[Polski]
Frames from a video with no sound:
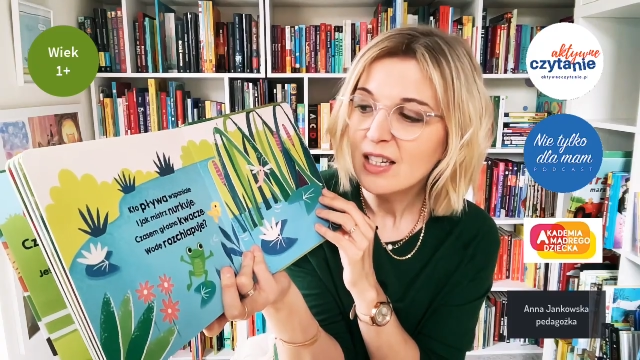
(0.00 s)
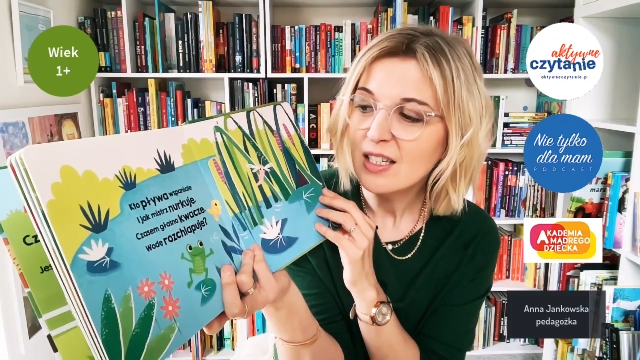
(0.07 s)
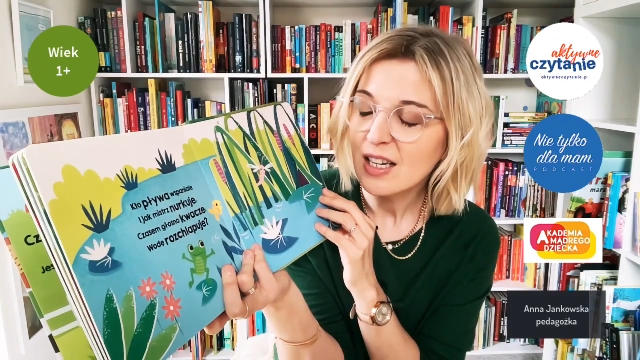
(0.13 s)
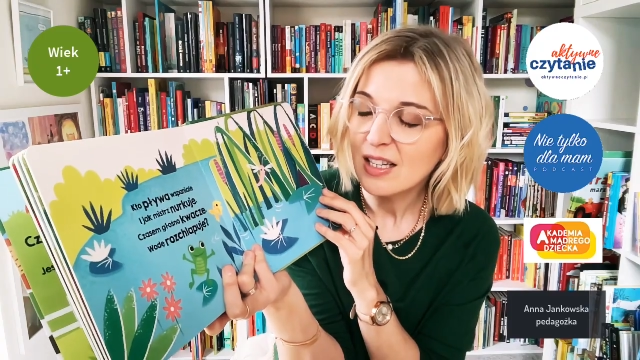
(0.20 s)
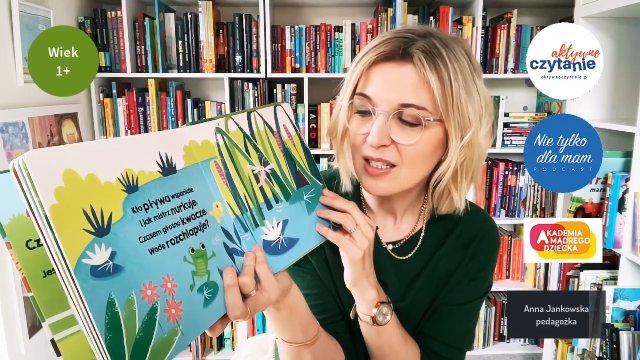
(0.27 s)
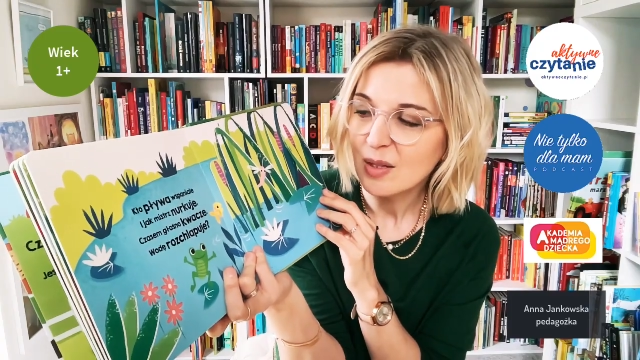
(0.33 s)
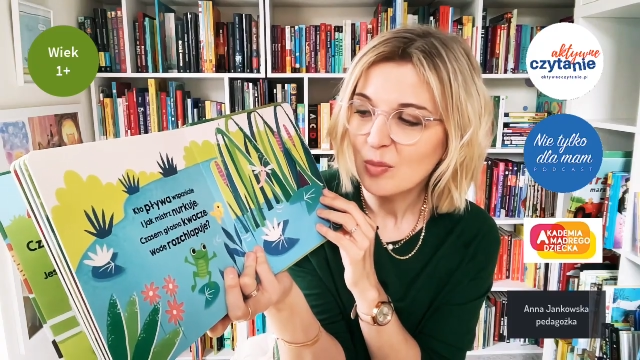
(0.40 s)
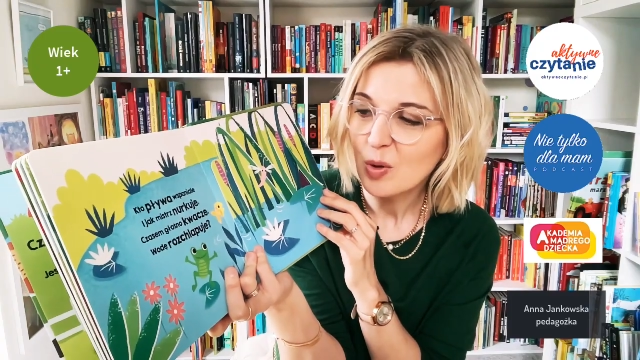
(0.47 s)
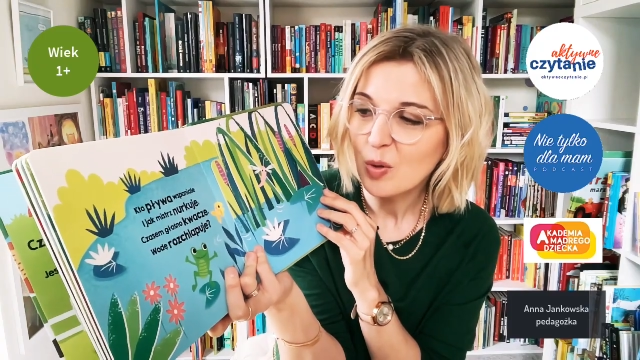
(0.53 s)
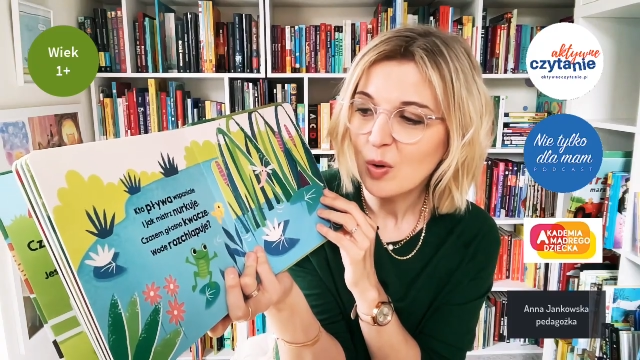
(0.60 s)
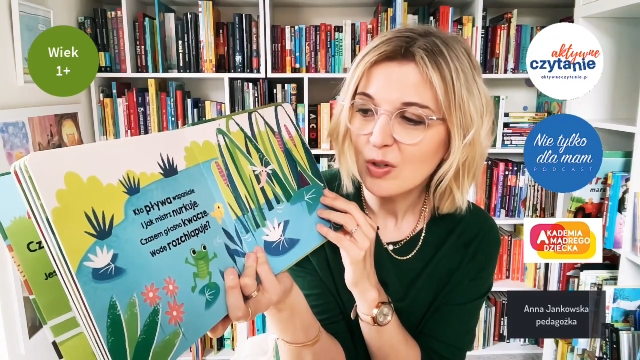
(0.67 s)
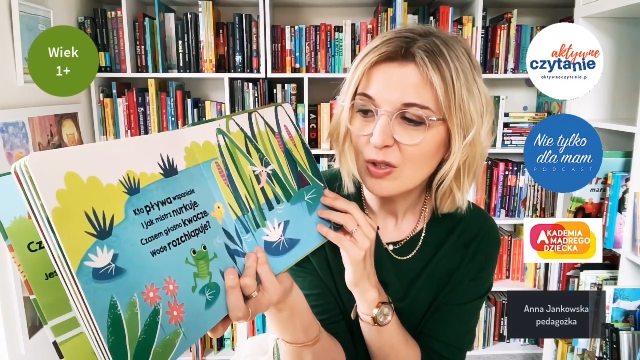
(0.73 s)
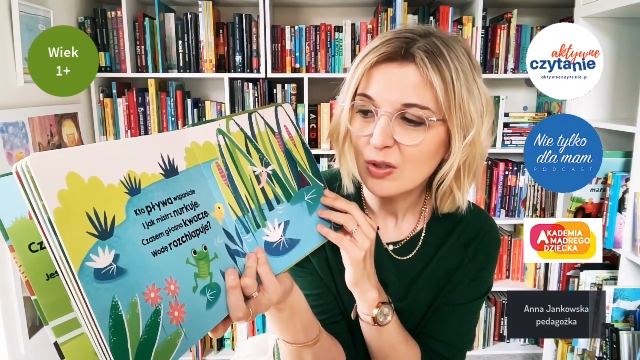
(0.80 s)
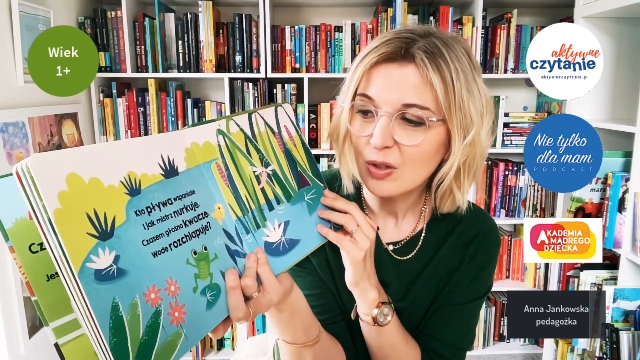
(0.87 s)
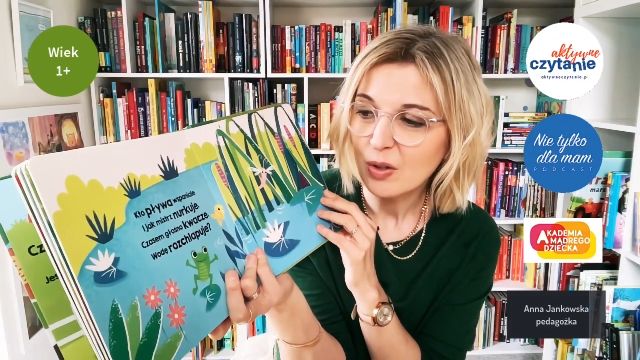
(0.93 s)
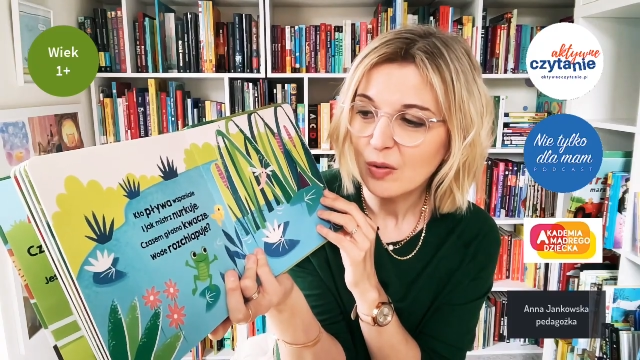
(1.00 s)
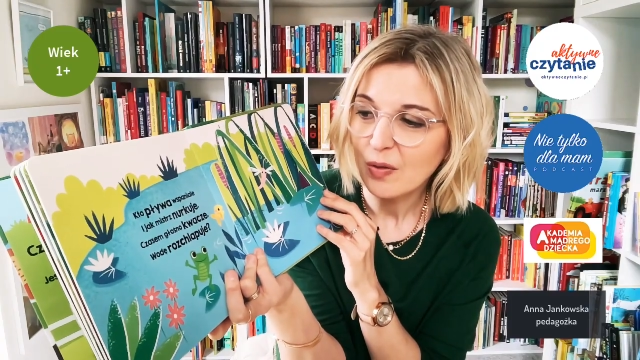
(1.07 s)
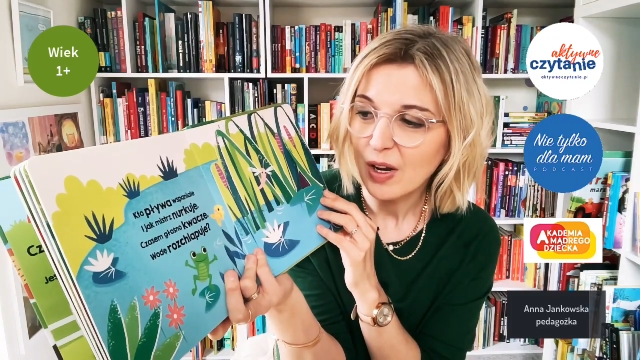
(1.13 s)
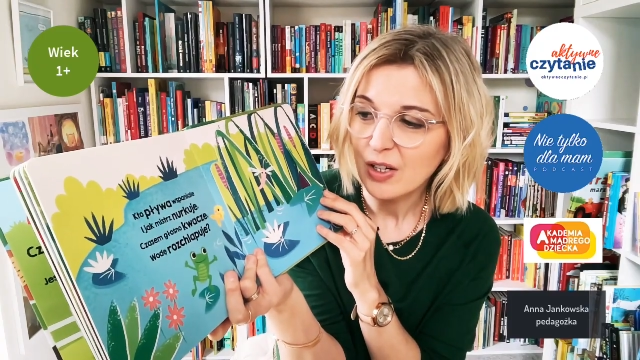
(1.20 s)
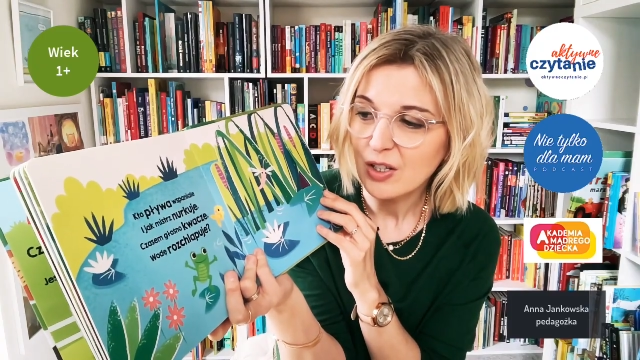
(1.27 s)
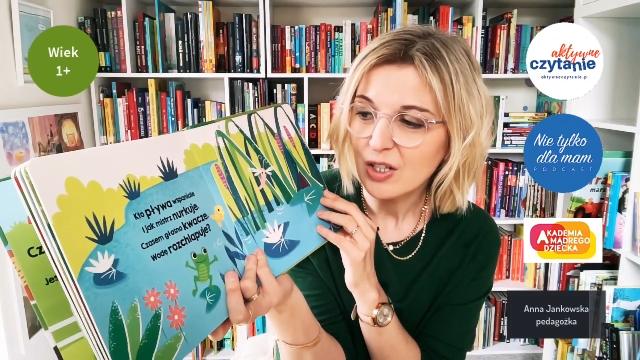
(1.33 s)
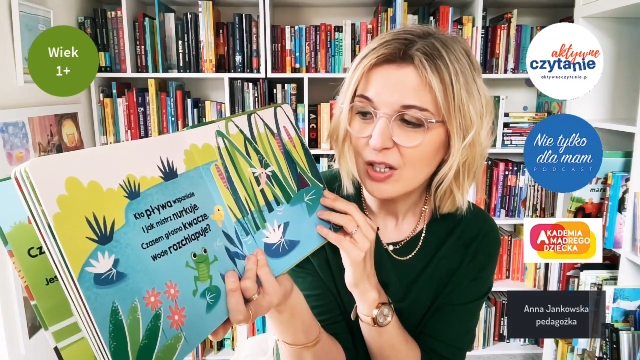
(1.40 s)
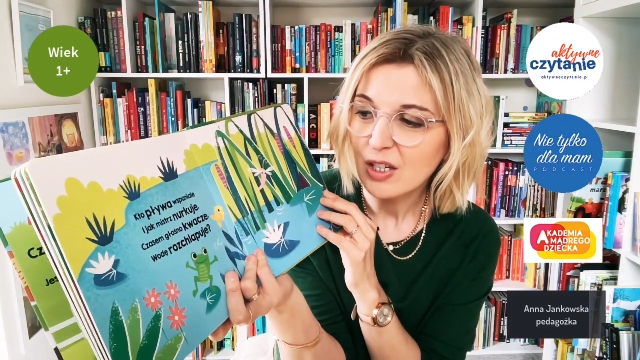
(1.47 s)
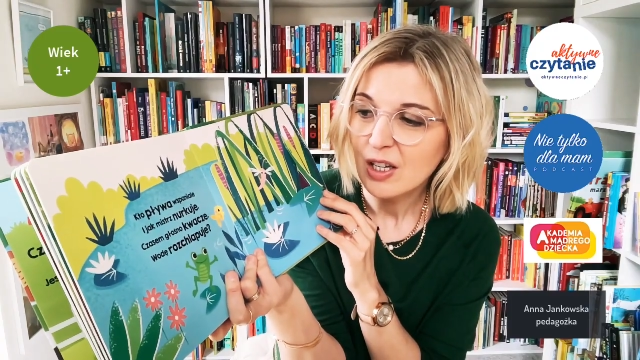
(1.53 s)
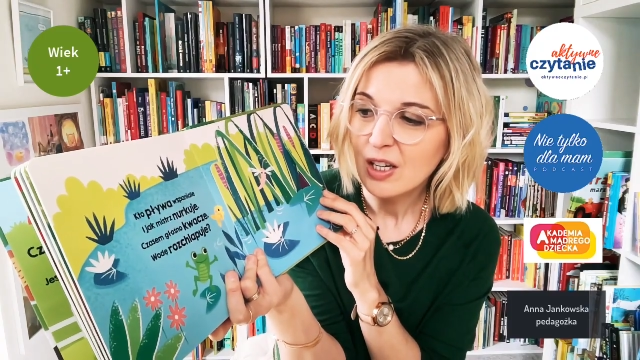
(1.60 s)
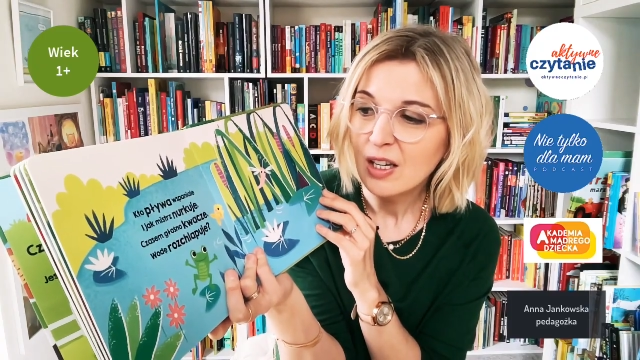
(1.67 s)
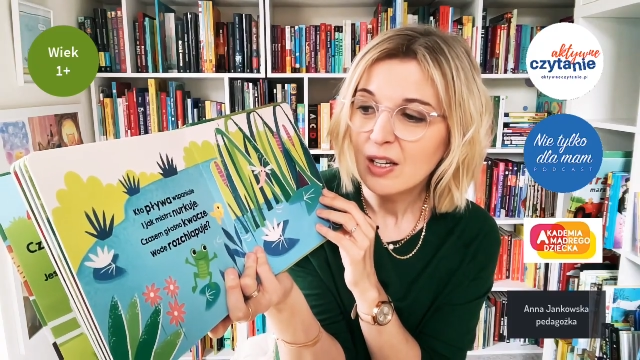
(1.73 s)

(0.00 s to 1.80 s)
czasem głośno kwacze,